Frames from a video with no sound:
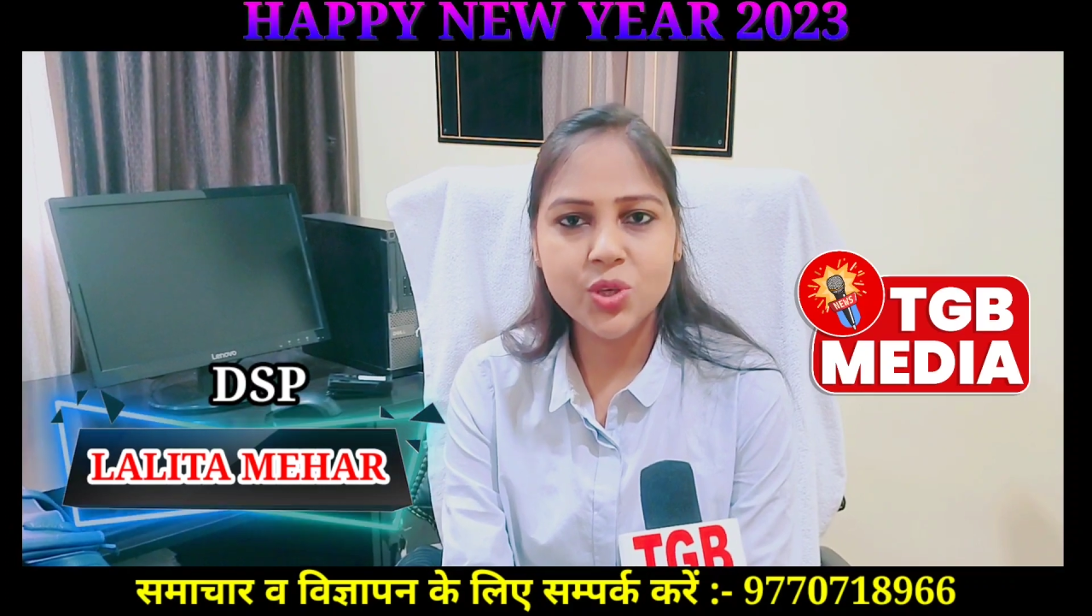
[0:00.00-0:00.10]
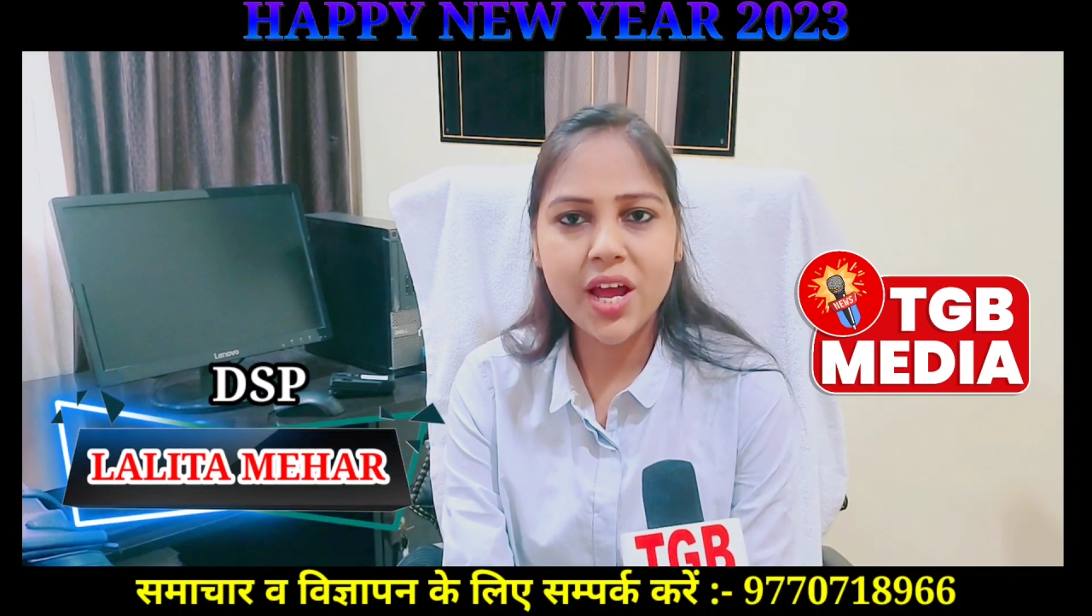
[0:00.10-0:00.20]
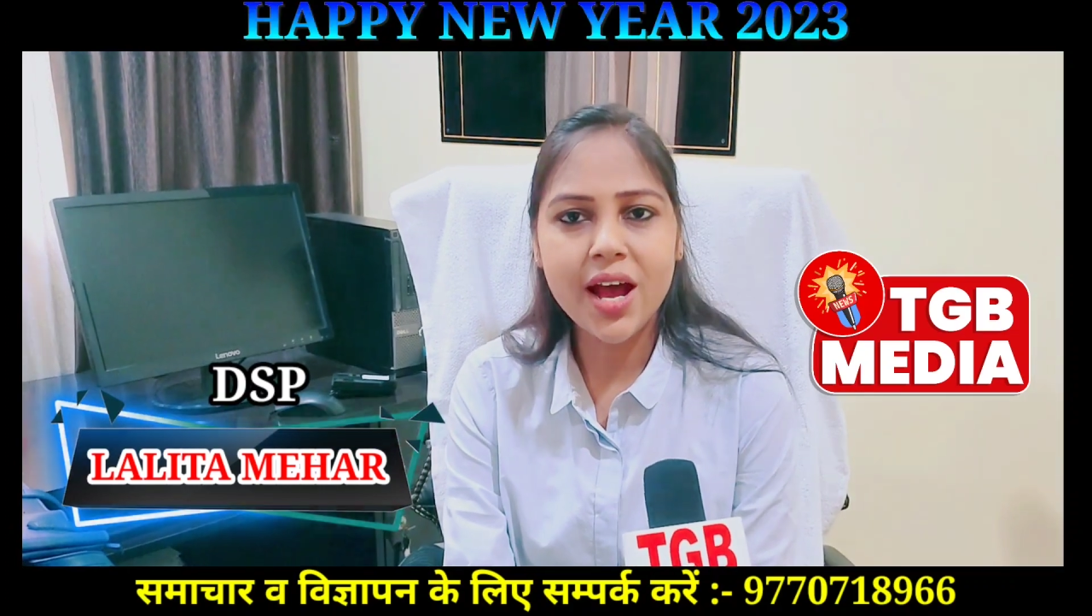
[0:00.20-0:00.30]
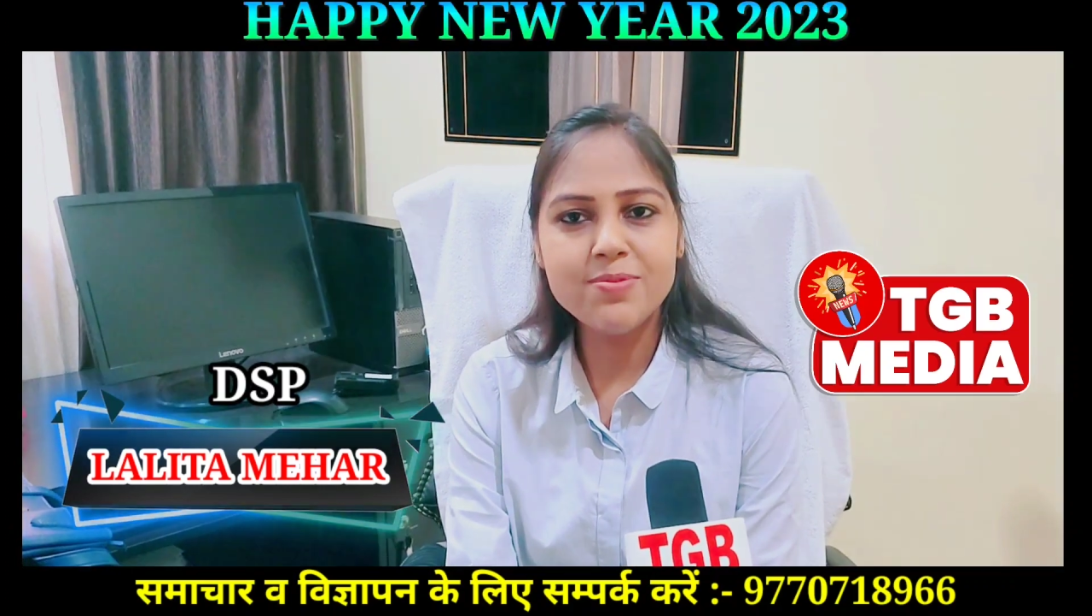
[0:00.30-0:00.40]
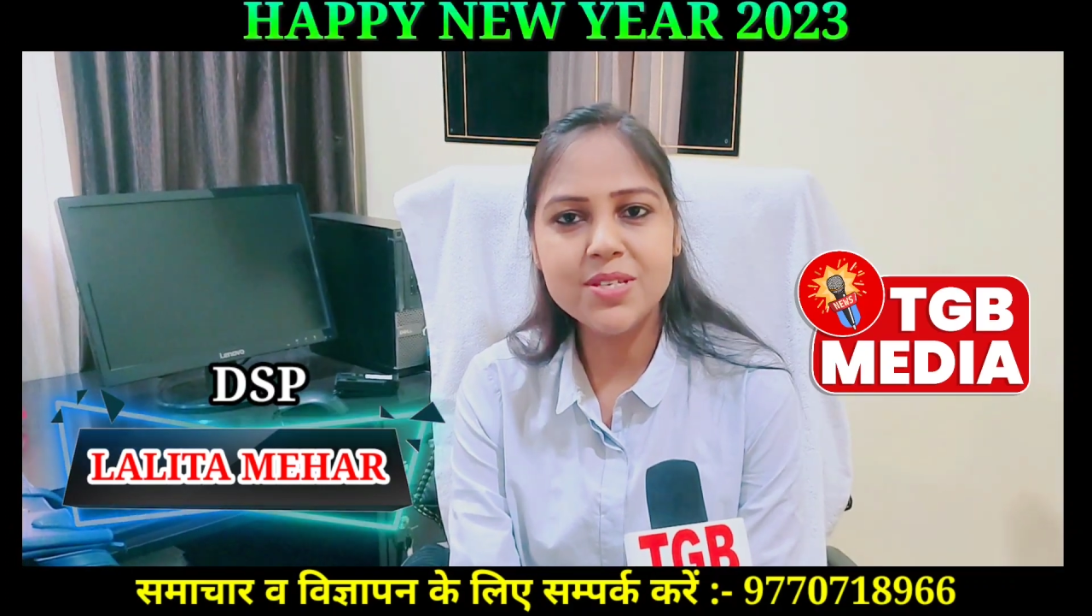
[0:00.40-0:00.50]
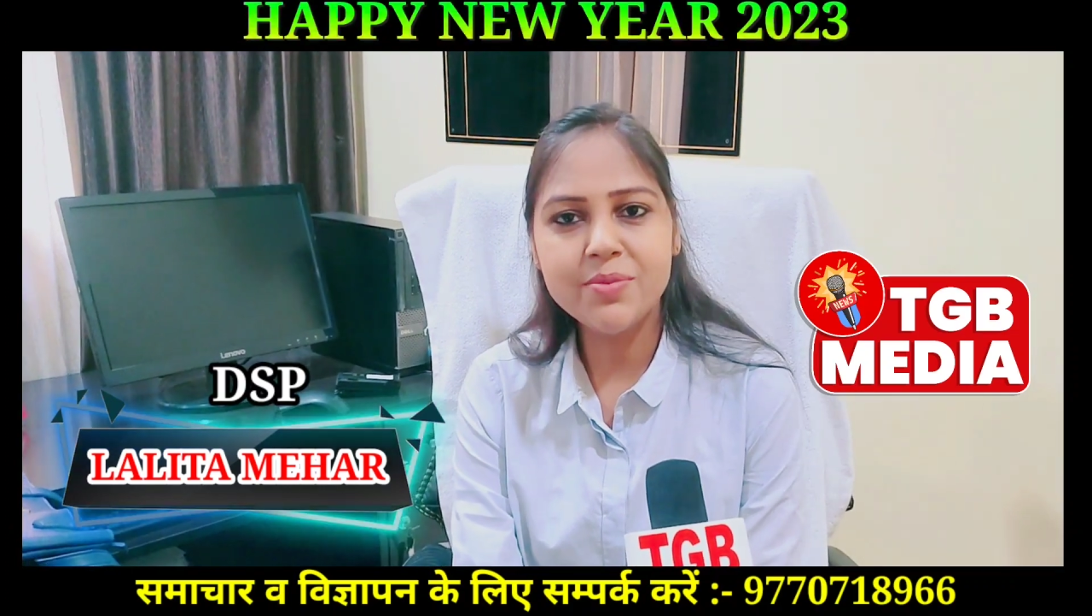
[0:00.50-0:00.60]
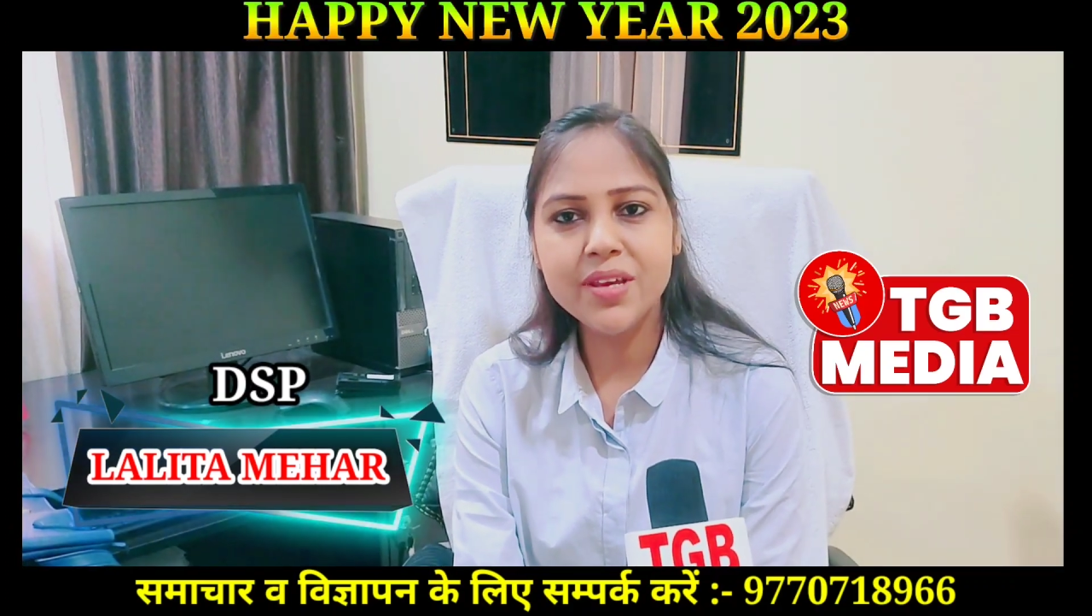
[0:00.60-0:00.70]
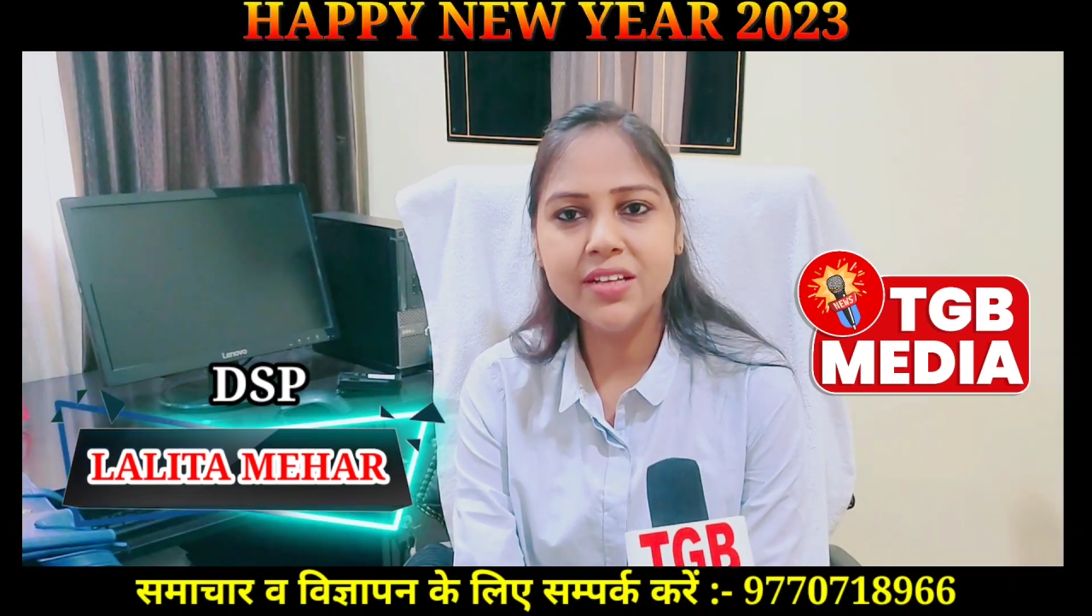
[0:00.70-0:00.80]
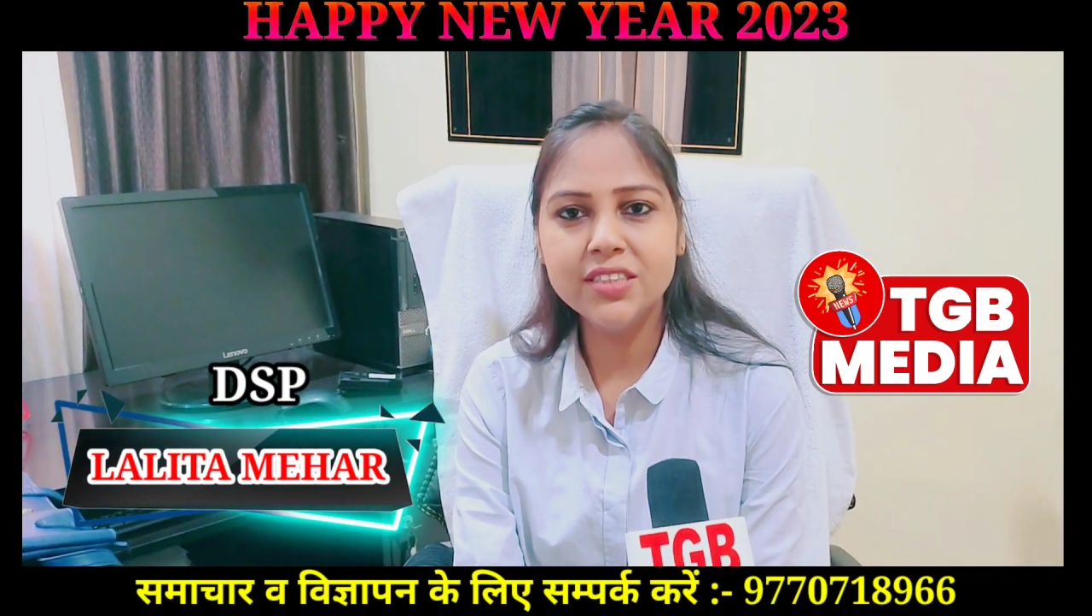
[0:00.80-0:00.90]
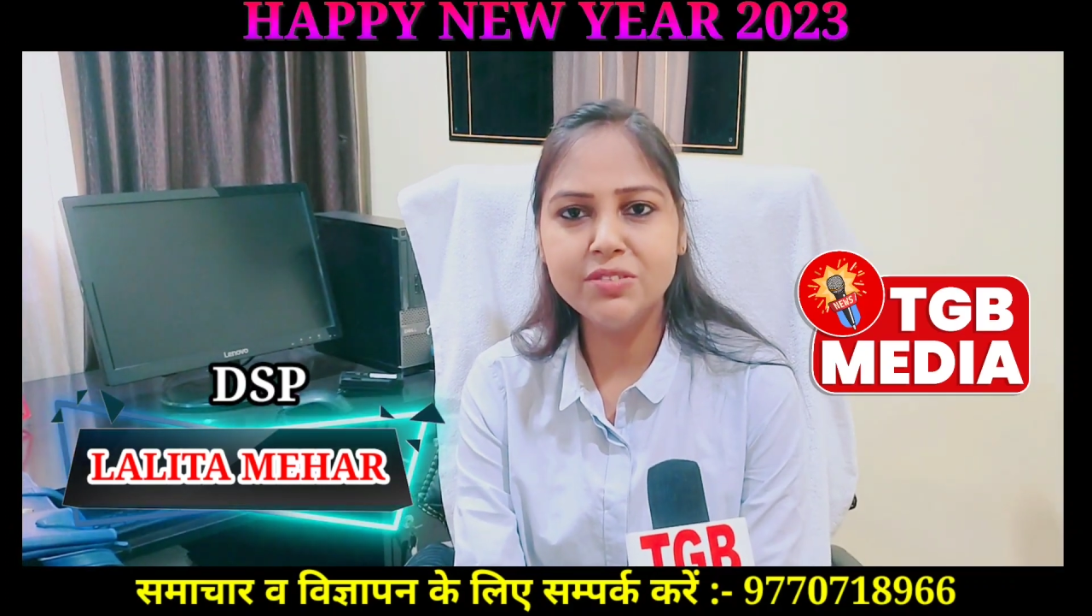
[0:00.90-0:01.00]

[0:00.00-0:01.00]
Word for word: जो है आप सभी के